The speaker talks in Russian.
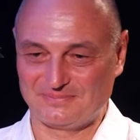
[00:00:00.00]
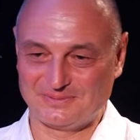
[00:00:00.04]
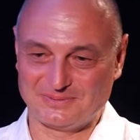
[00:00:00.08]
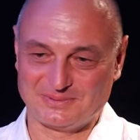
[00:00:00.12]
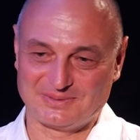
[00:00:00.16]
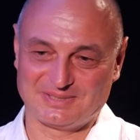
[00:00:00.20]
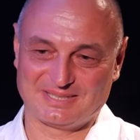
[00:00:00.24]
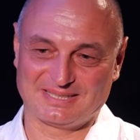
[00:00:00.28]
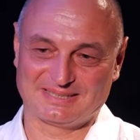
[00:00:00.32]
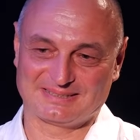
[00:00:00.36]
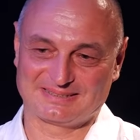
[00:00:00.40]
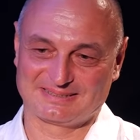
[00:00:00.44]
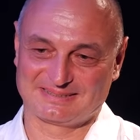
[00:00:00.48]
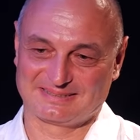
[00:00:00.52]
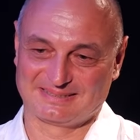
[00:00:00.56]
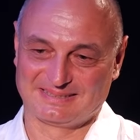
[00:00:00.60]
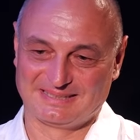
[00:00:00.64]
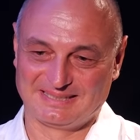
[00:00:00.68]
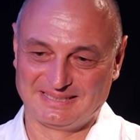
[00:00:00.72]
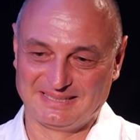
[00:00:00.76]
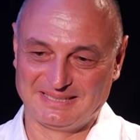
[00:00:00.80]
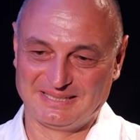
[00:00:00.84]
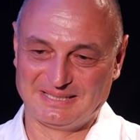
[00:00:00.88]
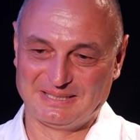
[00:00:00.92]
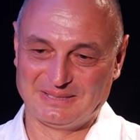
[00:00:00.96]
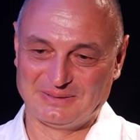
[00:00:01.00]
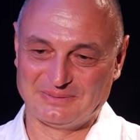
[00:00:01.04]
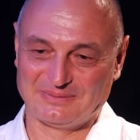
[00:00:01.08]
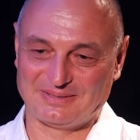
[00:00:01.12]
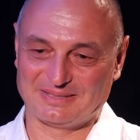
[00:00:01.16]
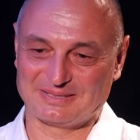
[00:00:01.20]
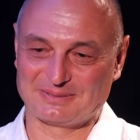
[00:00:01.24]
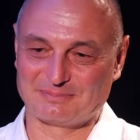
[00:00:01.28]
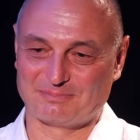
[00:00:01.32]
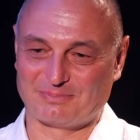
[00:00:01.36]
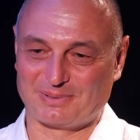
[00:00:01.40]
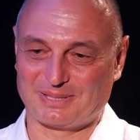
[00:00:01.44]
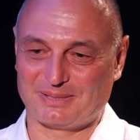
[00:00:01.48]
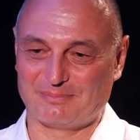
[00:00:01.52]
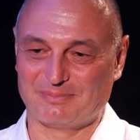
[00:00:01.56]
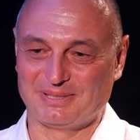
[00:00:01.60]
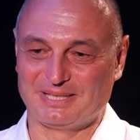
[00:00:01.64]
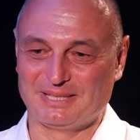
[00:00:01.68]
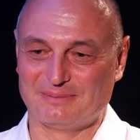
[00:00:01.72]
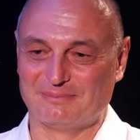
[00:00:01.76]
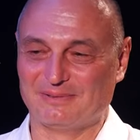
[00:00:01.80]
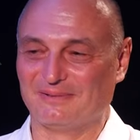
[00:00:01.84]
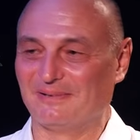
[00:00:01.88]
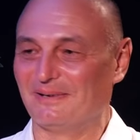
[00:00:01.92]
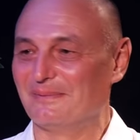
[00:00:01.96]
Ну, сейчас у нас
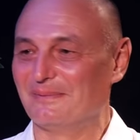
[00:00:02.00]
проблемы